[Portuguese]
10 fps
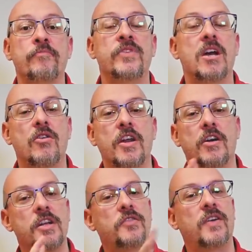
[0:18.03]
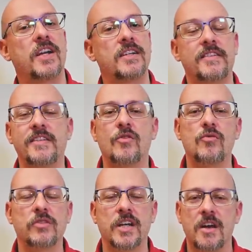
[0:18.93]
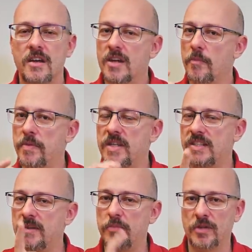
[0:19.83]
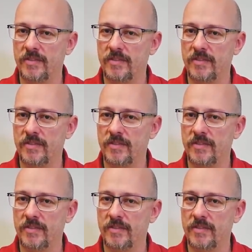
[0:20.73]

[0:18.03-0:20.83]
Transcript: e agora é hora de falar da segunda, que é o princípio da